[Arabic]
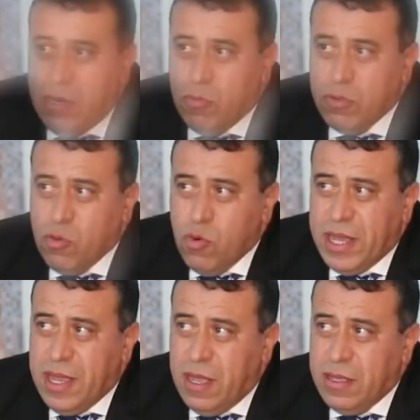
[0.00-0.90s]

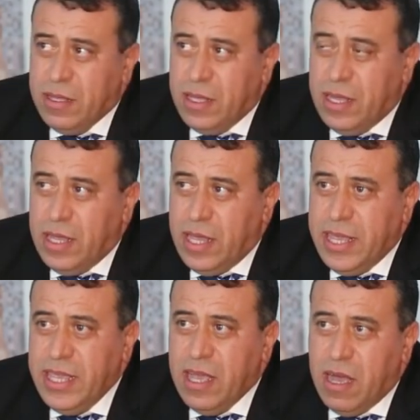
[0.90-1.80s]
المدونه آه،
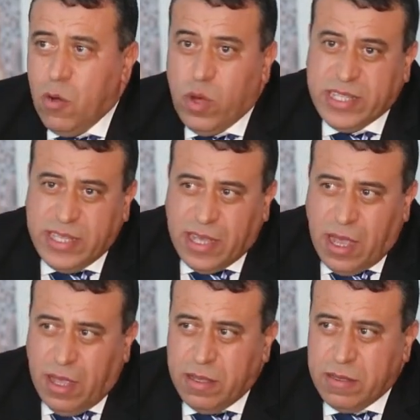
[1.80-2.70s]
هي
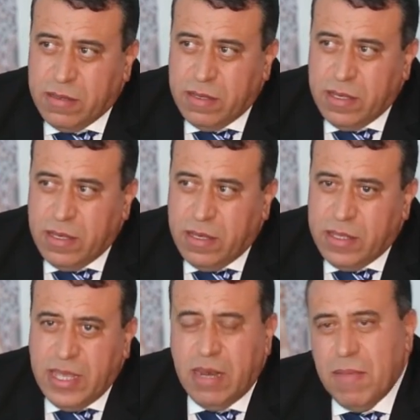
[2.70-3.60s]
وثيقه
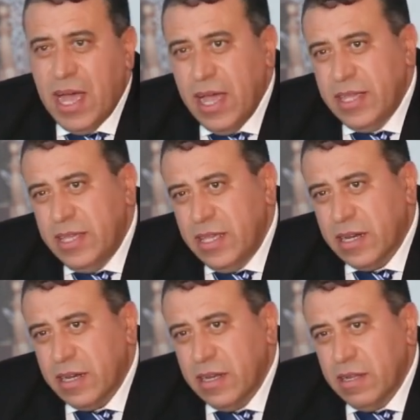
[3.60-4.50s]
ديال
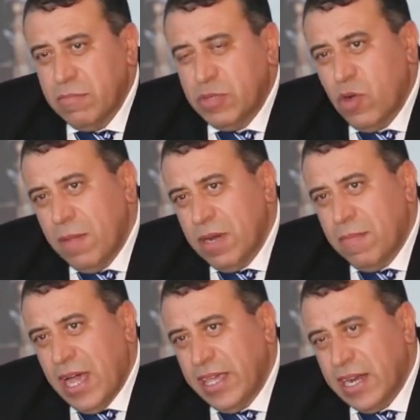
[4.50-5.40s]
المعايير مجموعه من
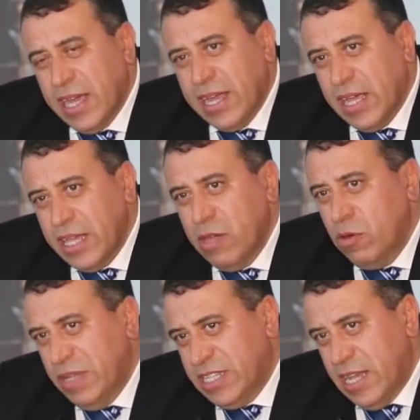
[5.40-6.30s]
المعايير الاخلاقيه
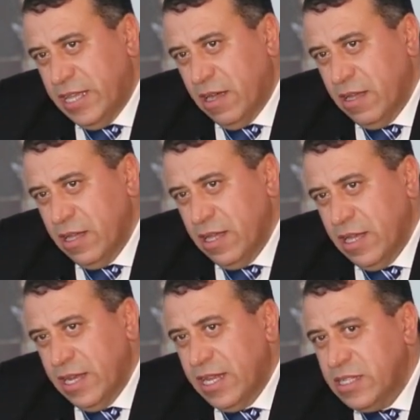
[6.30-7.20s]
والمثاليه
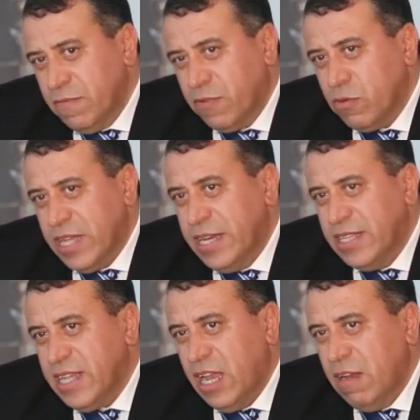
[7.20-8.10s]
التي المفروض ان
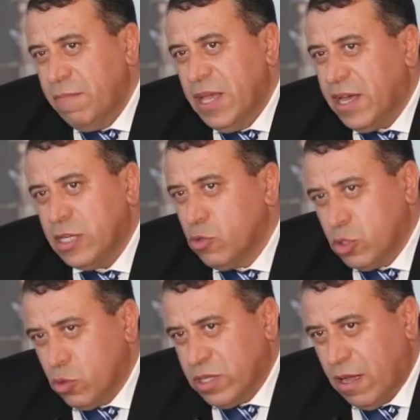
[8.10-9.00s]
يتحلى بها رجل
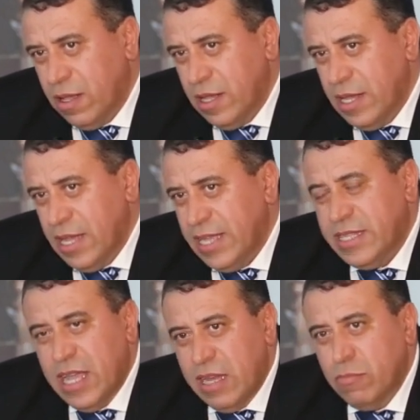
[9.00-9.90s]
الشرطه
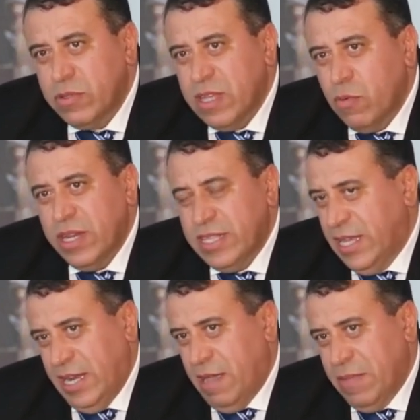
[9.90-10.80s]
اثناء المزاوله
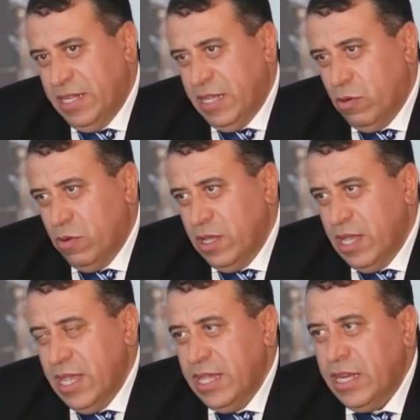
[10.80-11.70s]
ديال العمل ديالو
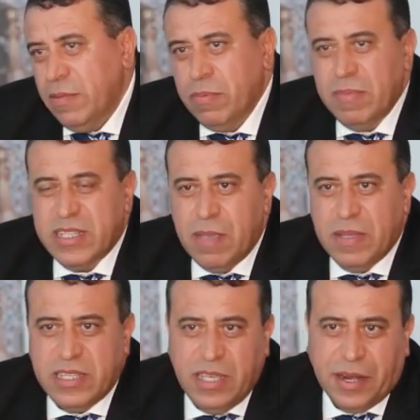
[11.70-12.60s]
يعني
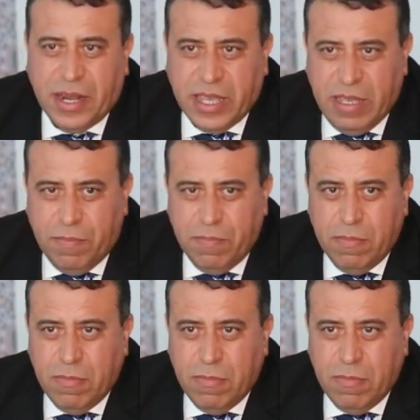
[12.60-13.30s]
بمثابه هي الرقيب